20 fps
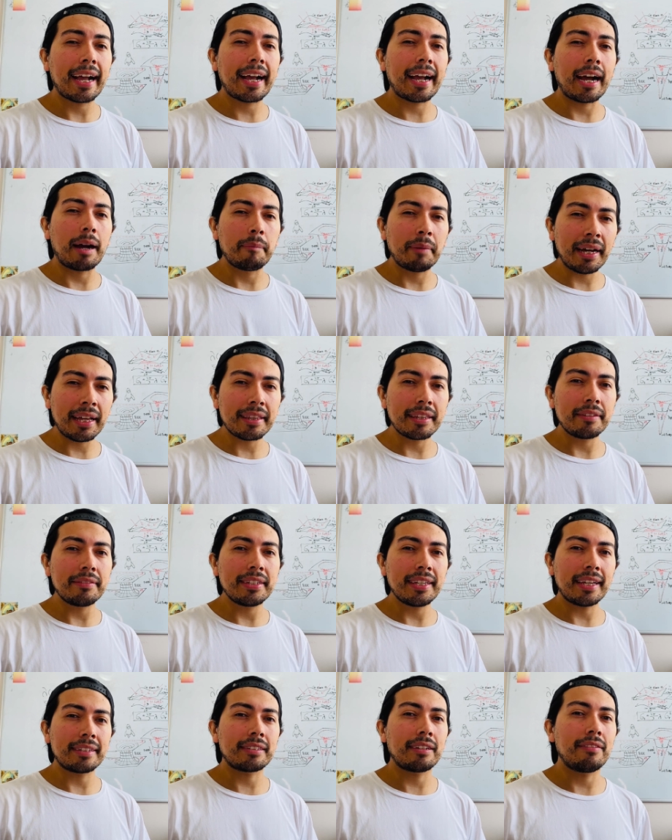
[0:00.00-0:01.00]
Jamás
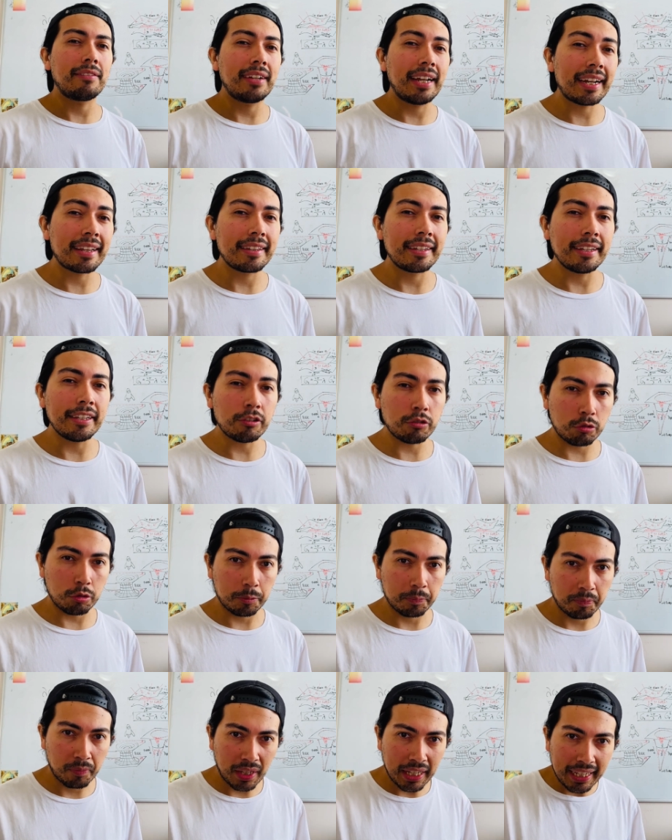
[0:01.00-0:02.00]
debías hablar de eso,
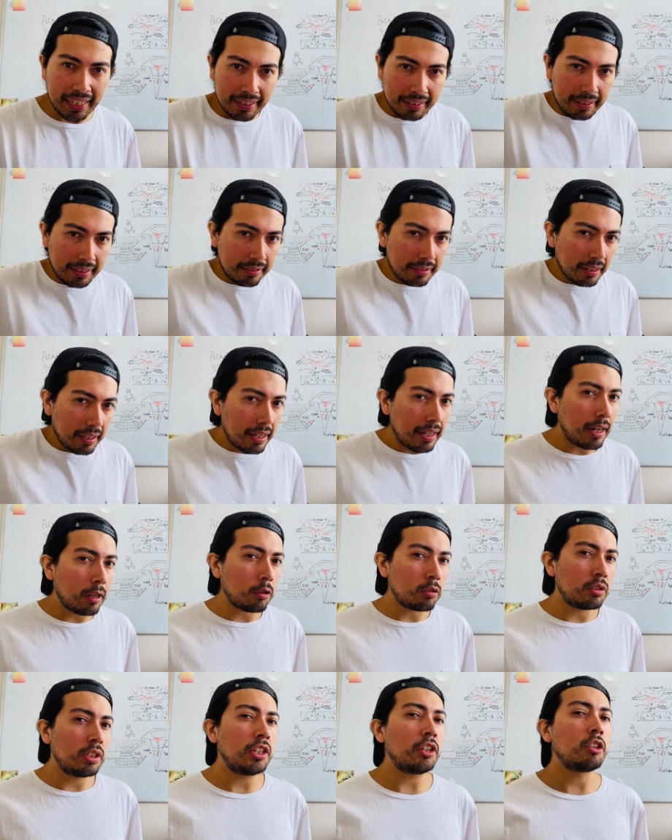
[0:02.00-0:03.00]
ni siquiera
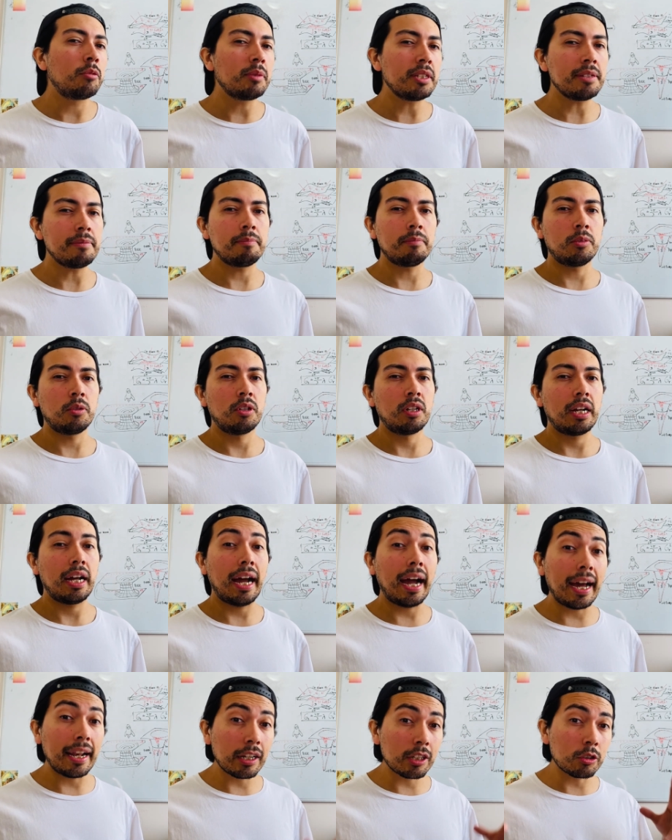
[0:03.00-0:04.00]
contigo mismo.
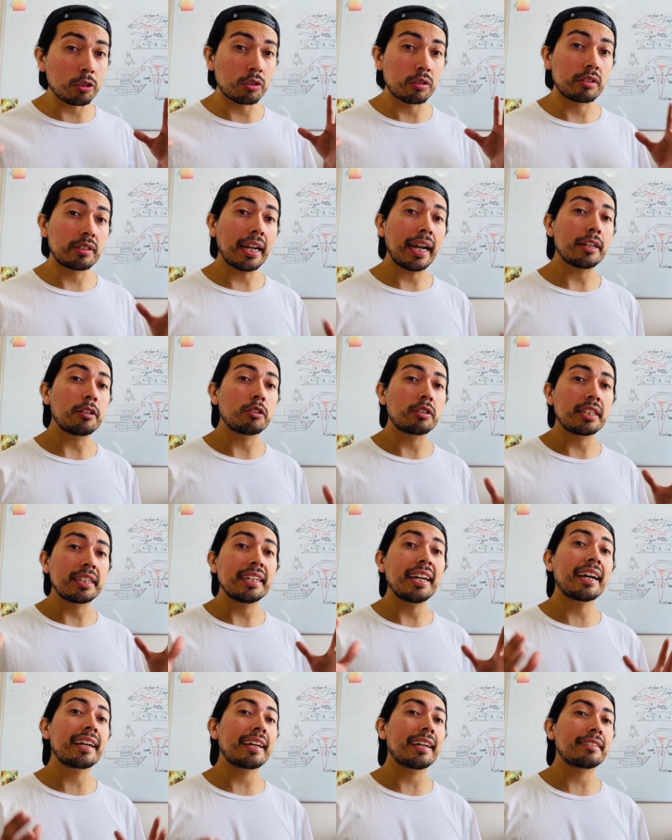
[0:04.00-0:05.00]
Al contrario,
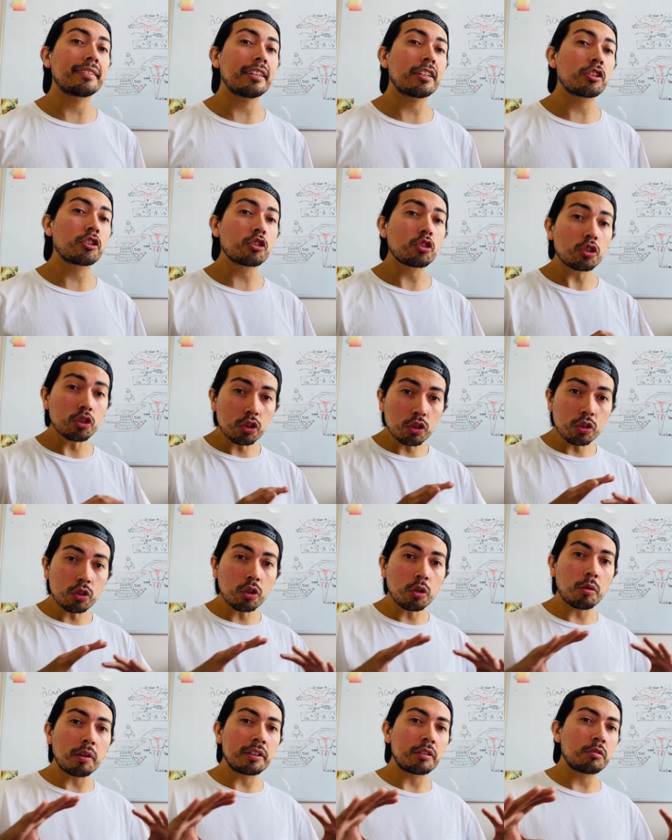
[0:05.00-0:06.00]
tenías que hacer
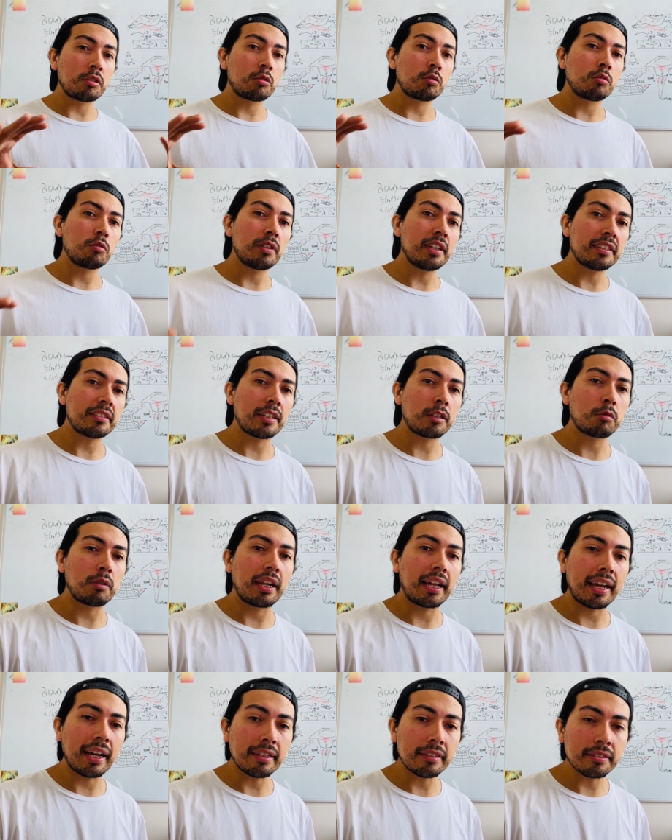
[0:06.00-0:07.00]
todo cuanto estuviese a tu
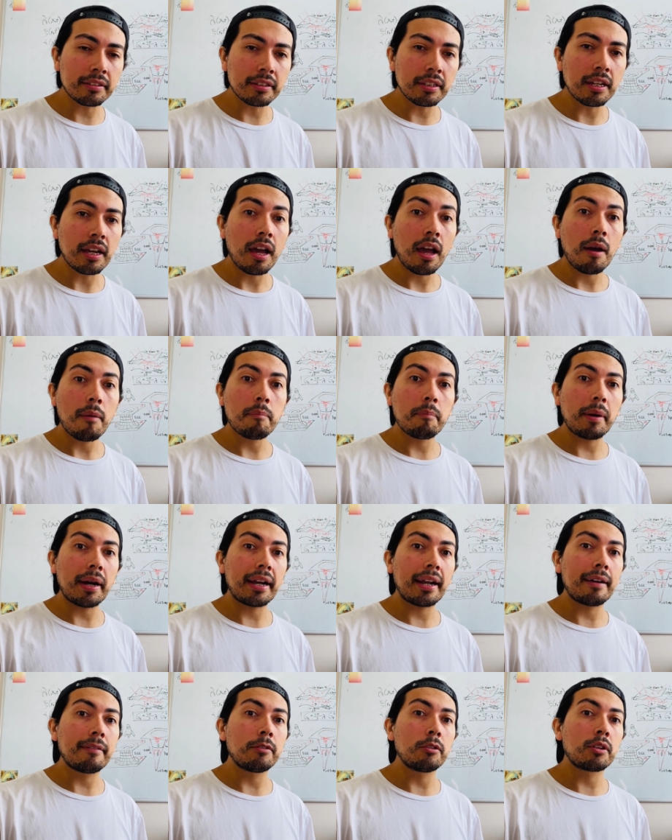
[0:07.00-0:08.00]
alcance
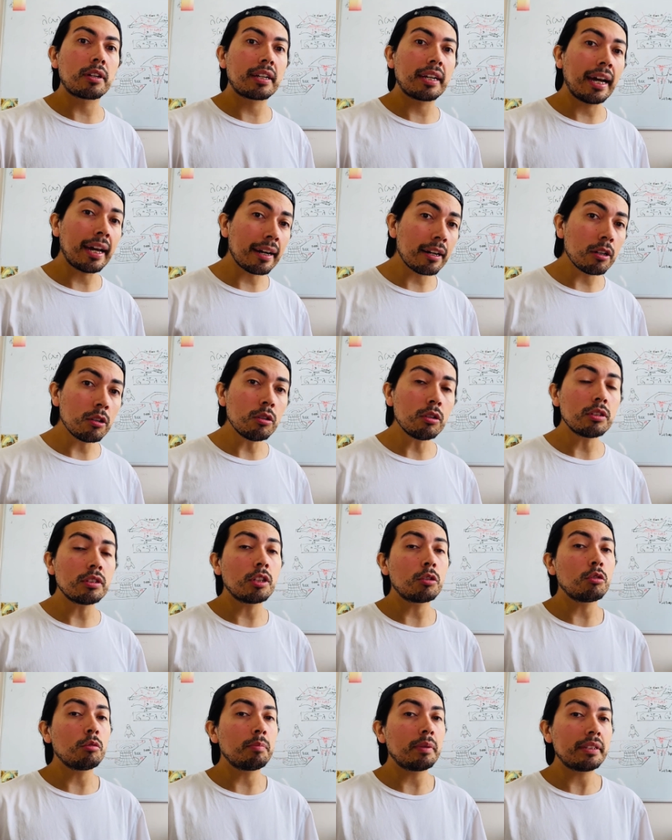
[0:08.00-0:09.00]
para borrarlo
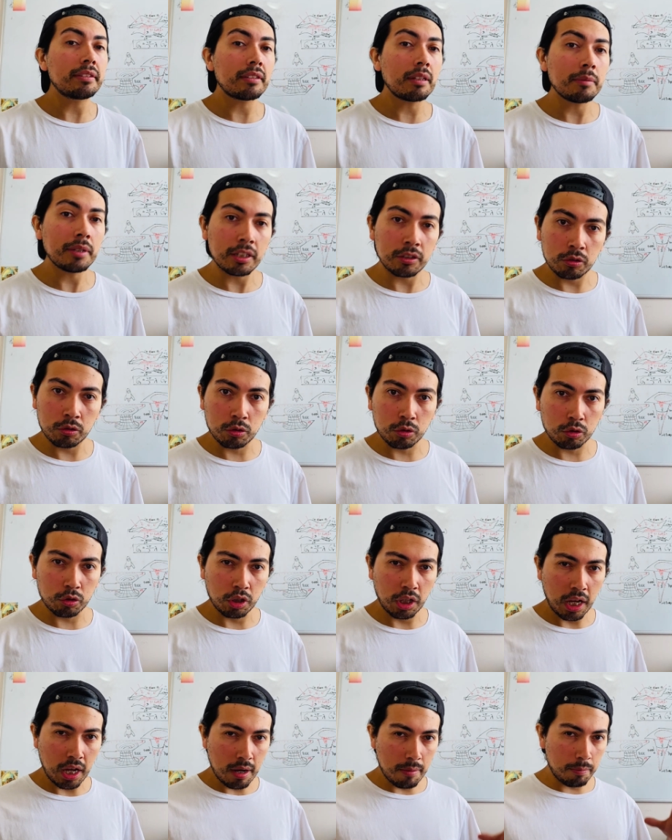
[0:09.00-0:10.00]
de tus pensamientos,
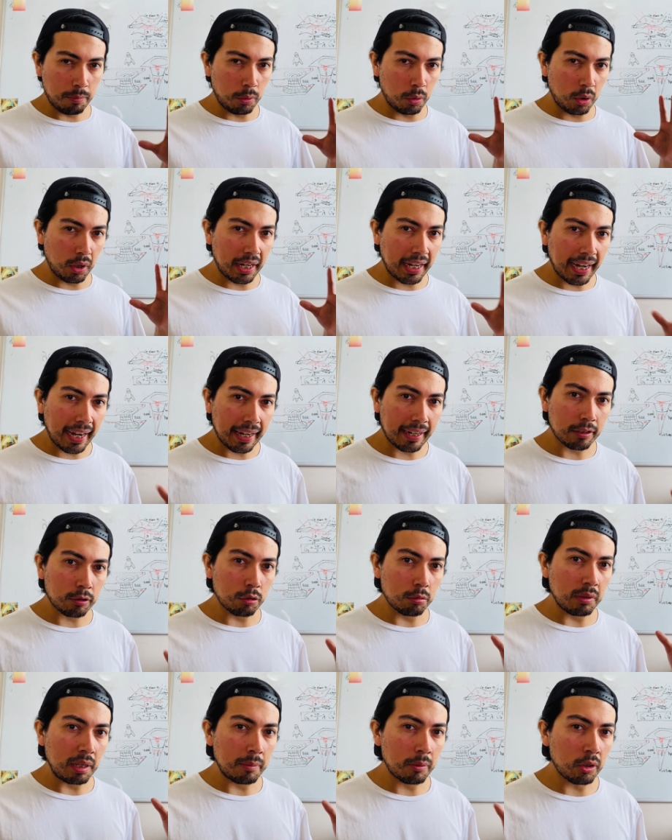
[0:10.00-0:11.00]
purgar
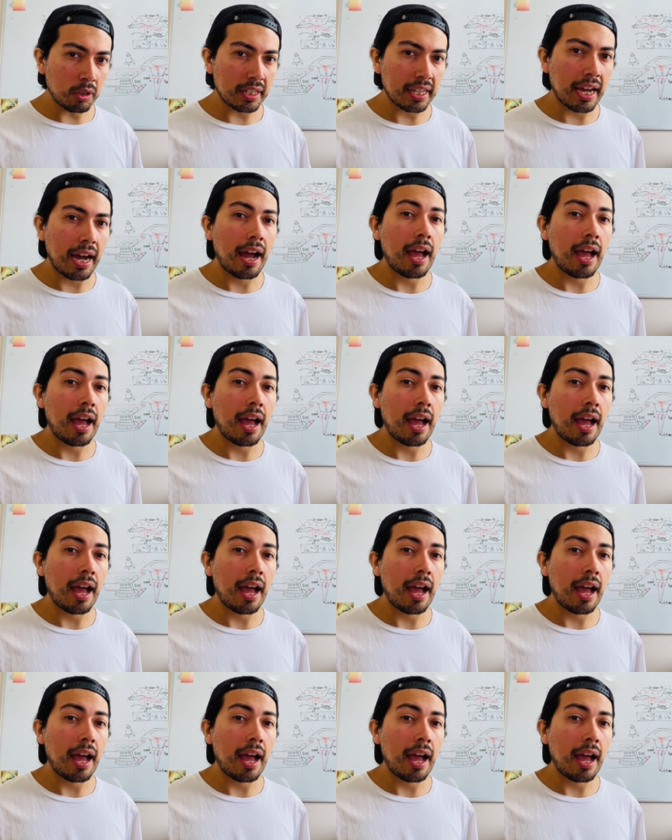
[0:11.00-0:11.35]
tu memoria,